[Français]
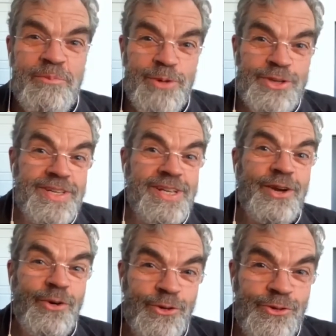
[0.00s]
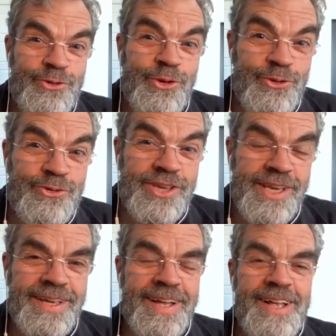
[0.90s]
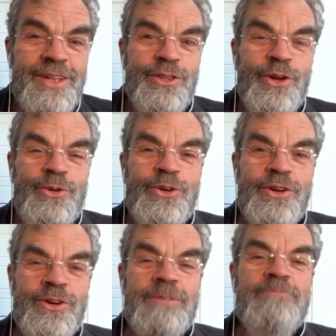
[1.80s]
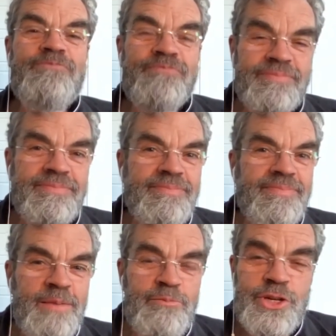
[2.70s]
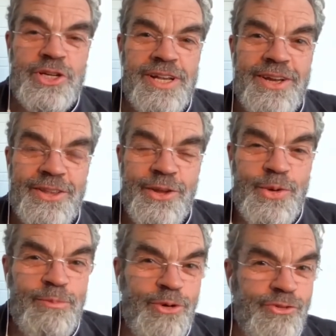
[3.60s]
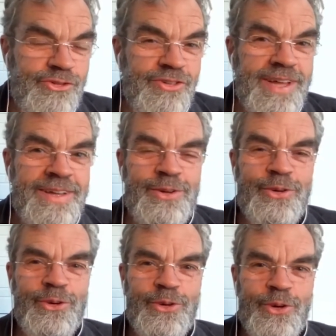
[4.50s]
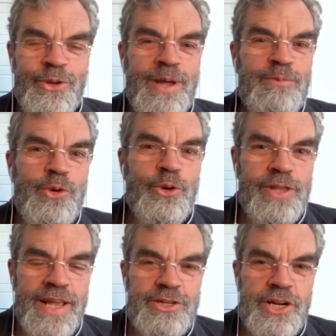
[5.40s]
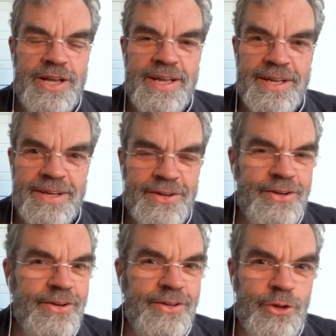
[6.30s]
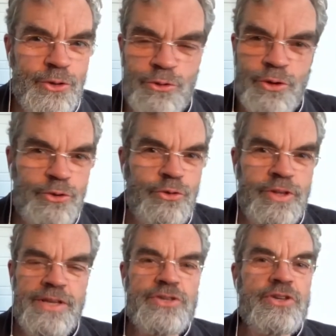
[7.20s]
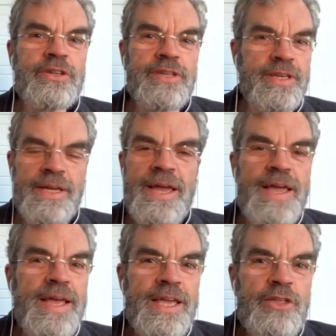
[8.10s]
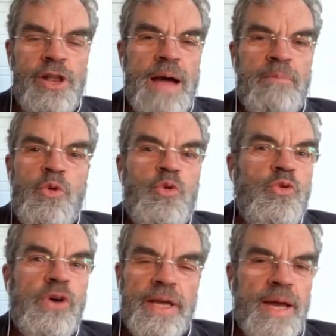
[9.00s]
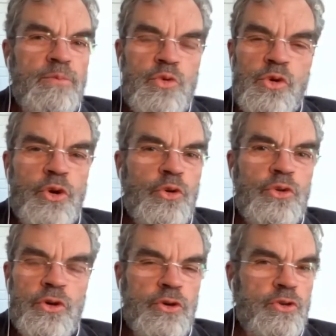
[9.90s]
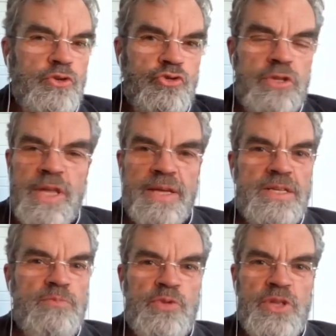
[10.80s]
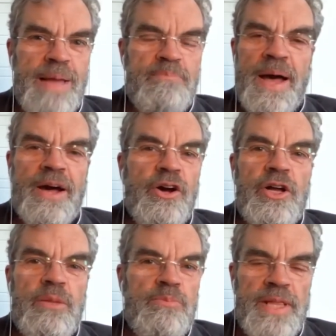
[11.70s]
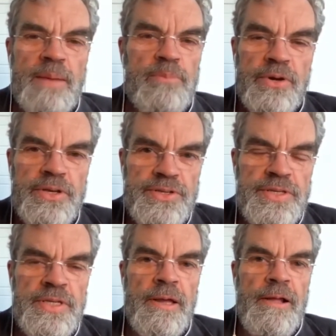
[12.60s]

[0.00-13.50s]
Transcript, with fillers: m'a-t-il confié. Donc, euh, Michel a été un bon vivant, euh, un, amoureux de la chair euh, de, toutes les sortes et, de l'amour et amoureux du texte, puis de la parole, puis de la poésie.